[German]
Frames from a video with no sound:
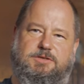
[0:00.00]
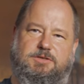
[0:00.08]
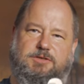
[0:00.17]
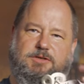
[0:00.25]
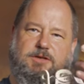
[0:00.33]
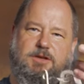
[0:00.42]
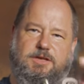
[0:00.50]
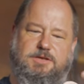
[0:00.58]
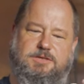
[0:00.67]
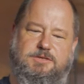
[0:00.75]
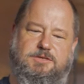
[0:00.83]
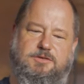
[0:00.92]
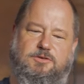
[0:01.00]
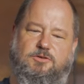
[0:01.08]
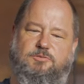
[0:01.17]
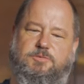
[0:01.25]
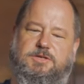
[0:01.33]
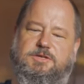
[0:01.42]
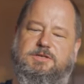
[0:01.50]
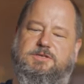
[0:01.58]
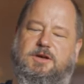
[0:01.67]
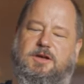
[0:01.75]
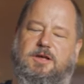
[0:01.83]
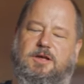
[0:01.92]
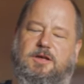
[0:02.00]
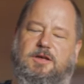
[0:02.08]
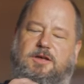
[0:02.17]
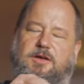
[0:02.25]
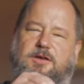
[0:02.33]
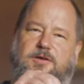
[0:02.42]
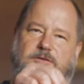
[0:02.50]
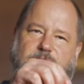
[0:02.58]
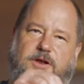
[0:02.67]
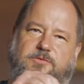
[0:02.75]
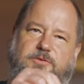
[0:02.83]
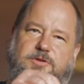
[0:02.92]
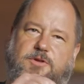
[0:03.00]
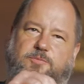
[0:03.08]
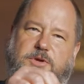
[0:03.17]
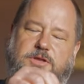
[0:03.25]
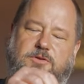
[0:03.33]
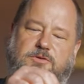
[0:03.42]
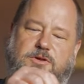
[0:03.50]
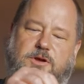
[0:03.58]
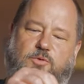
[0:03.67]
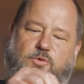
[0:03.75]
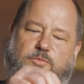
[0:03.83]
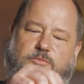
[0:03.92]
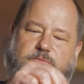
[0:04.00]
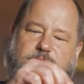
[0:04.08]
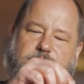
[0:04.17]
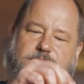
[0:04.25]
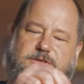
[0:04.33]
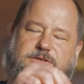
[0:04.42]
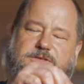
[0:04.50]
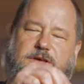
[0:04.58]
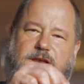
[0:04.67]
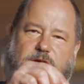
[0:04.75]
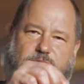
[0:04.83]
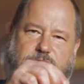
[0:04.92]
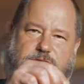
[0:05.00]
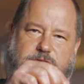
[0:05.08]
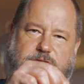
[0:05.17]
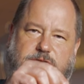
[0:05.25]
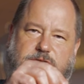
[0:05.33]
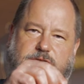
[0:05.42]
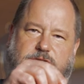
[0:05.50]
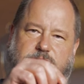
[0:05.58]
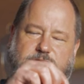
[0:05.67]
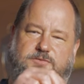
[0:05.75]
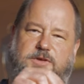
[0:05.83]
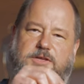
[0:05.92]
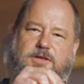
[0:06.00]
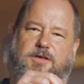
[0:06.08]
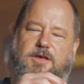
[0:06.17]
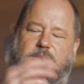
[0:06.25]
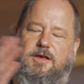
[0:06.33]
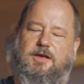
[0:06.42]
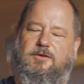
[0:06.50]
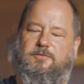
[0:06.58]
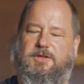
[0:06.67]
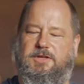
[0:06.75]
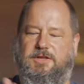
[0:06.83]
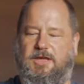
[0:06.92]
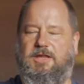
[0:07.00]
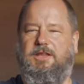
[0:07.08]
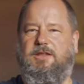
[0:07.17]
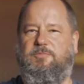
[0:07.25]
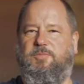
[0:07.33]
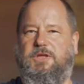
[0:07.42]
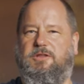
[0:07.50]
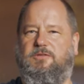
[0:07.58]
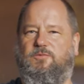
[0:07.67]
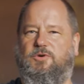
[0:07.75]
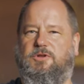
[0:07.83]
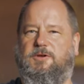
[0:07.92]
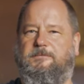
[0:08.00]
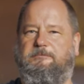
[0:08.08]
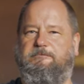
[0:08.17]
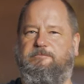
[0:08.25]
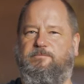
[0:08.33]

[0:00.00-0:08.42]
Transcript: ist links und man sieht es auch, weil von der Bindung her oben das Teil außen ist. Das ist ganz wichtig. Wenn ich innen binden würde